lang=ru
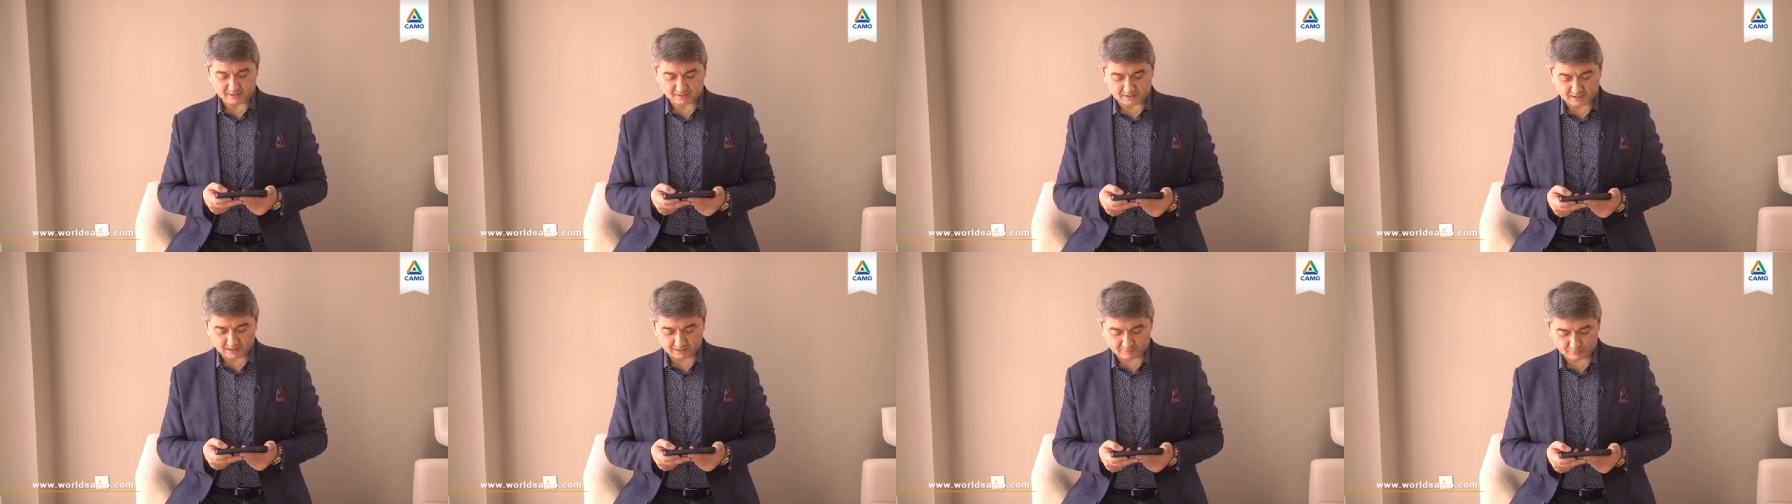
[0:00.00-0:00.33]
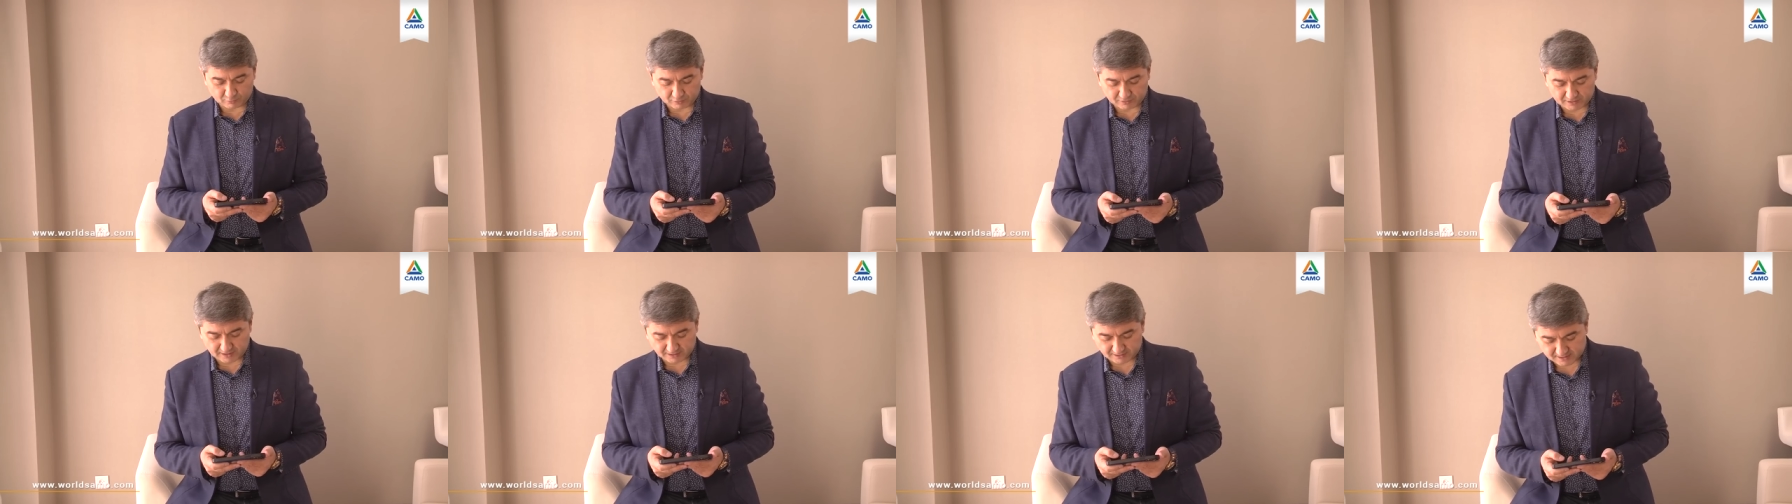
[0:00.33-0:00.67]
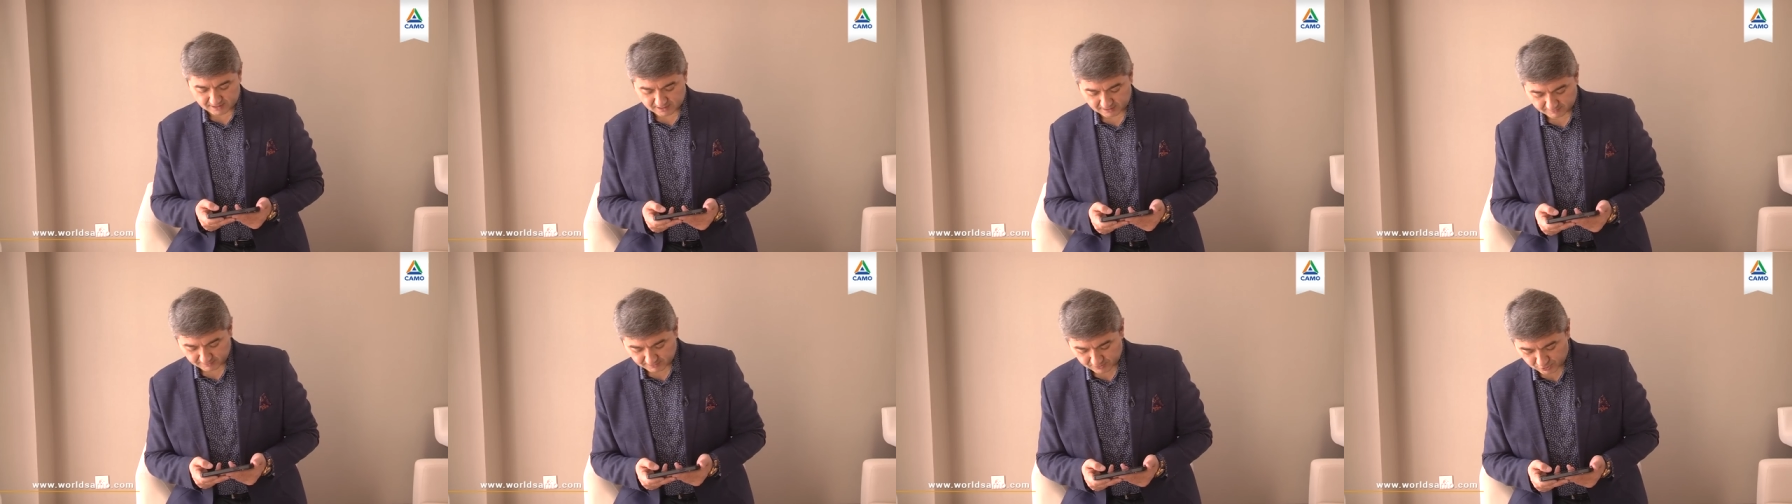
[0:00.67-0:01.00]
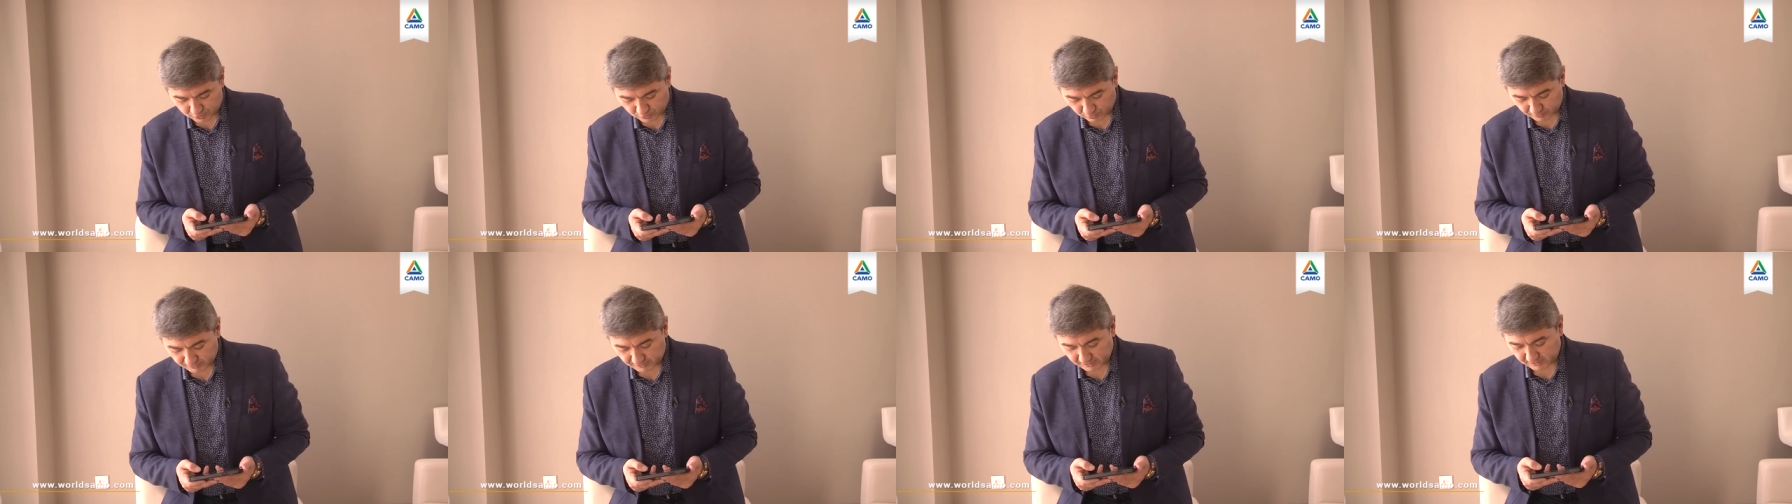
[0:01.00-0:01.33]
Так вот, дайте совет,
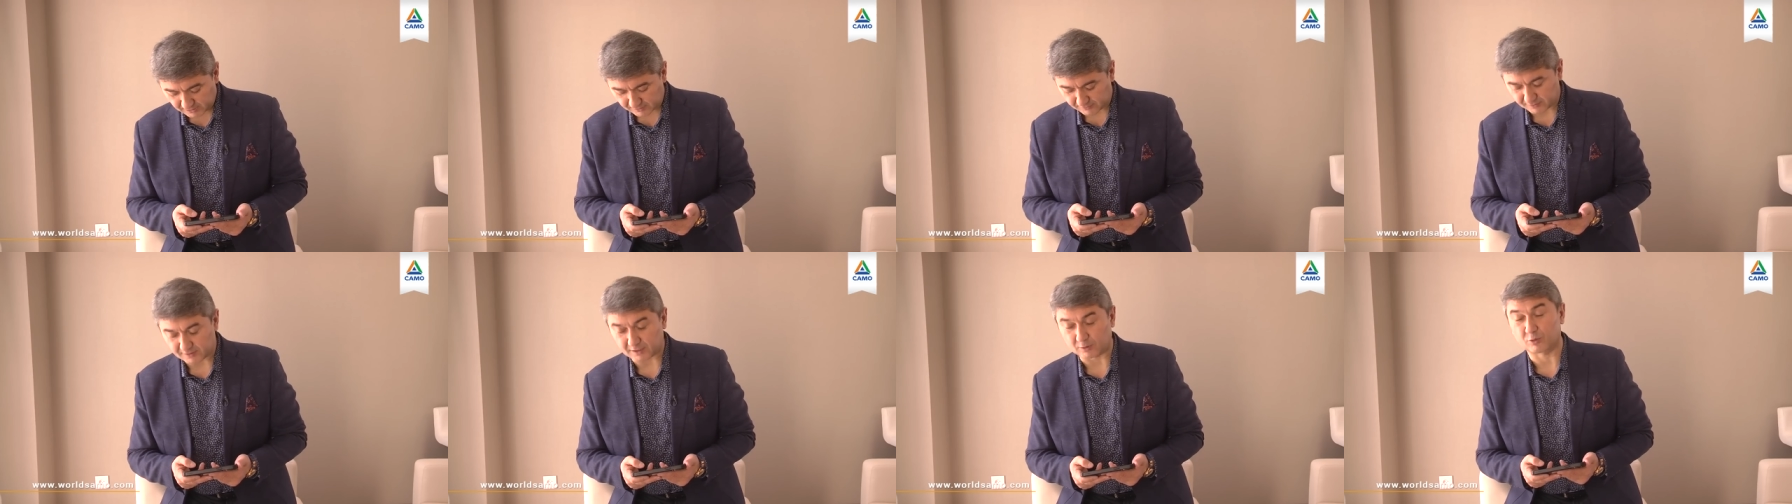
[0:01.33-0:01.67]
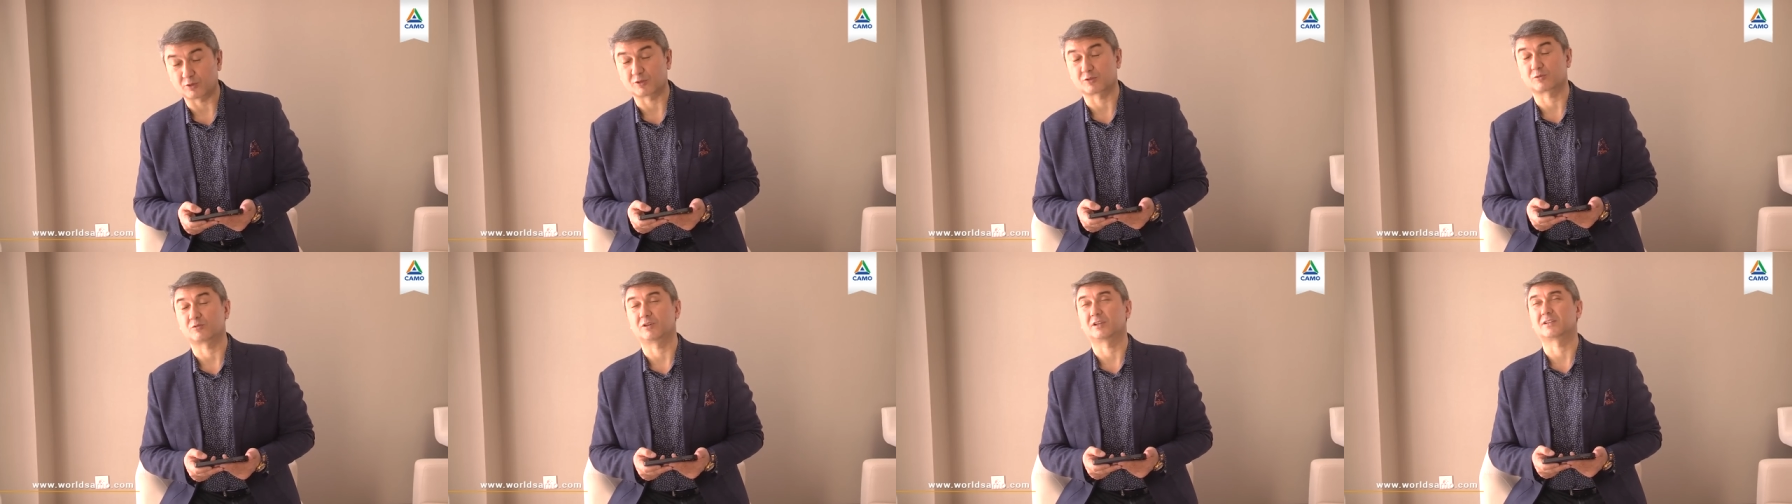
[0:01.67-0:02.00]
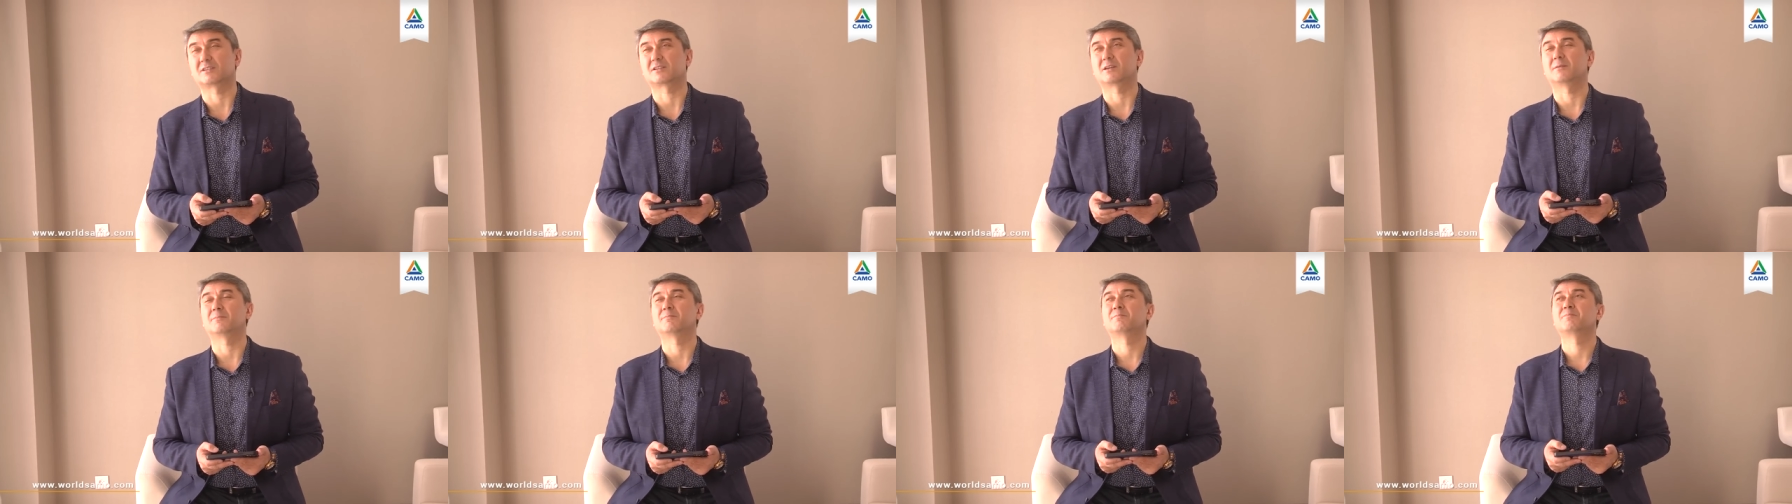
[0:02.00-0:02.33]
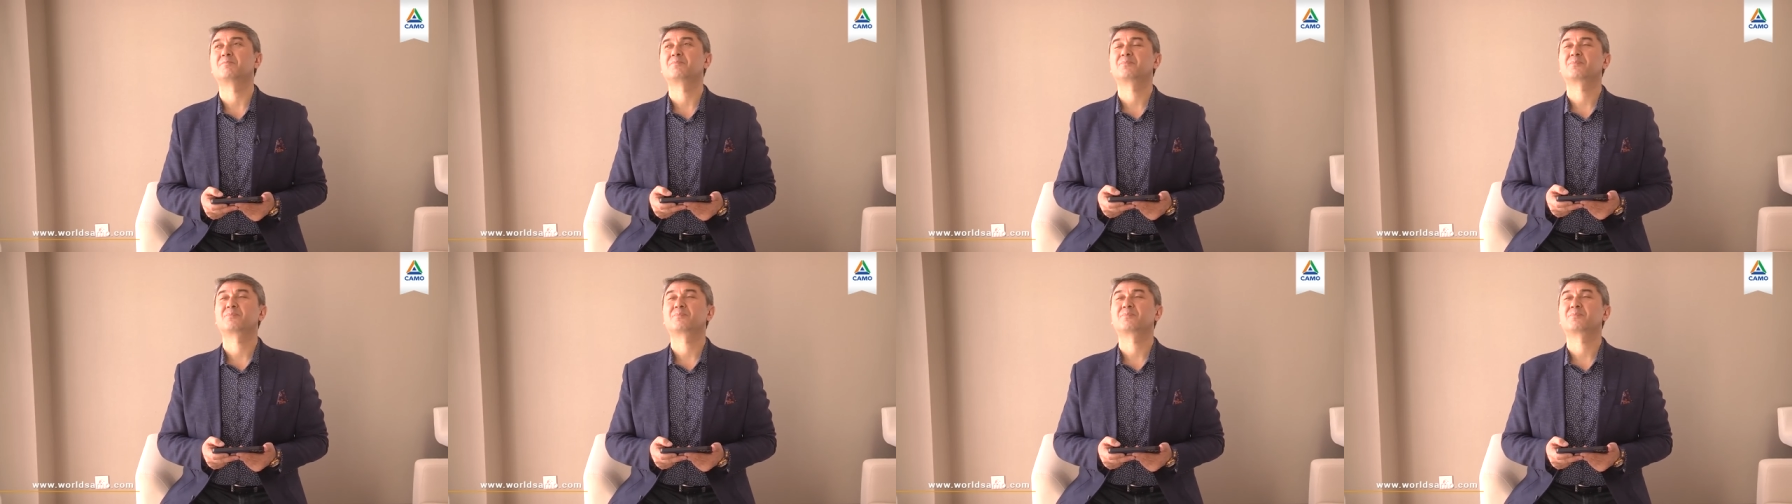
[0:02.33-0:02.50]
что делать в такой ситуации.